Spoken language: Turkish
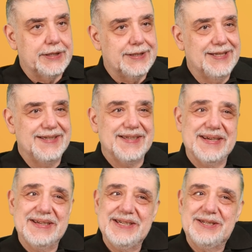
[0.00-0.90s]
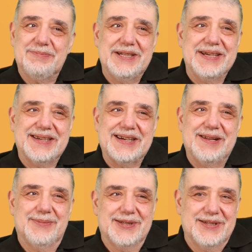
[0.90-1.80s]
gittiğinde hiçbir değeri
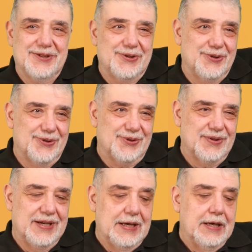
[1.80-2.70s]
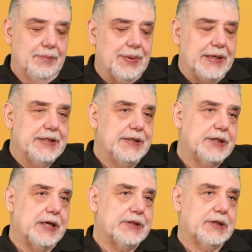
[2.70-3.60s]
kalmadığını görüyorsun. Bence
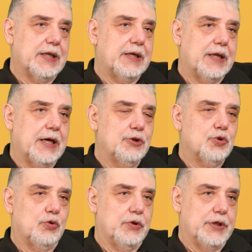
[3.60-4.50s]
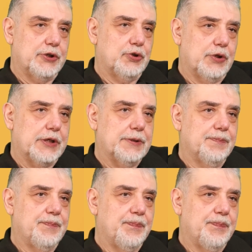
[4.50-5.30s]
inşaatçılar da aynı sorunu yaşıyorlar.